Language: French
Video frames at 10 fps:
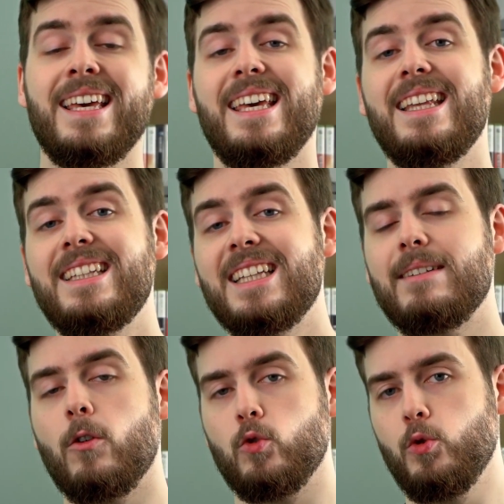était
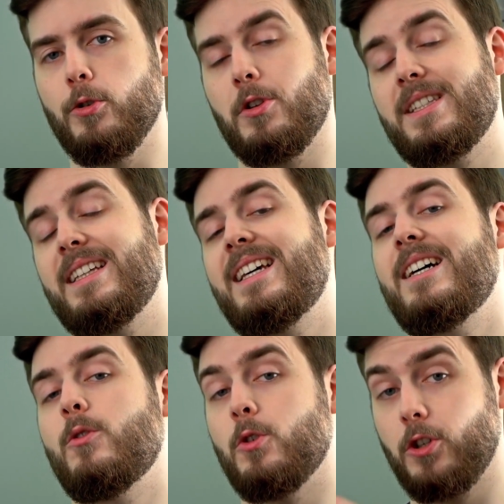avant tout une
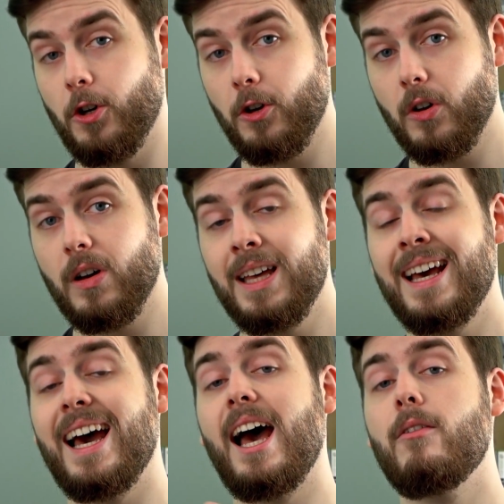saga de cœur
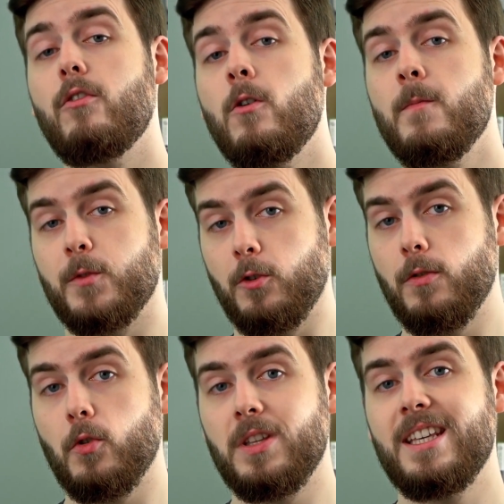avant de
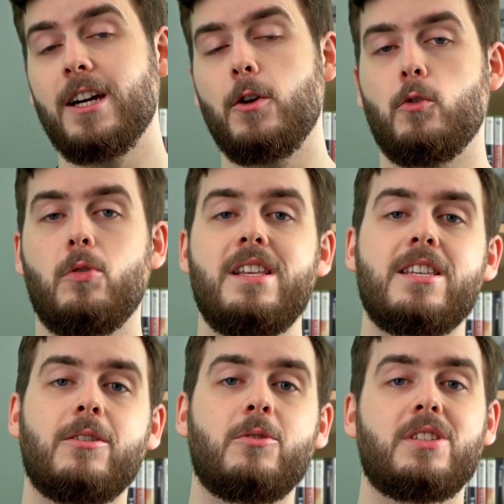devenir une
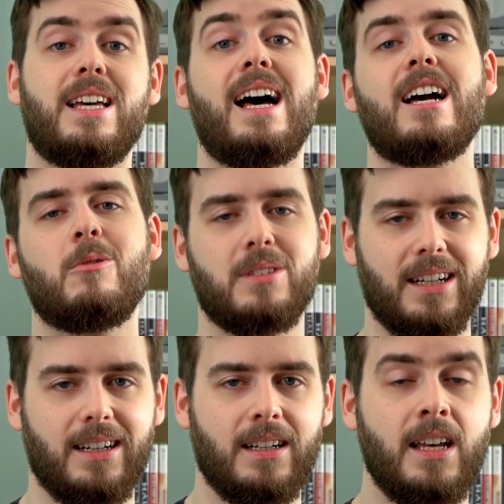licence à
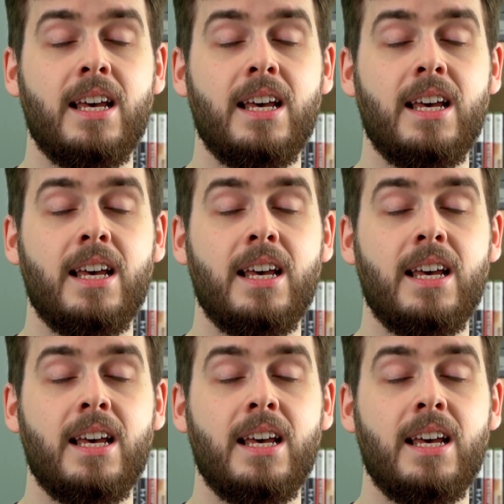contrat.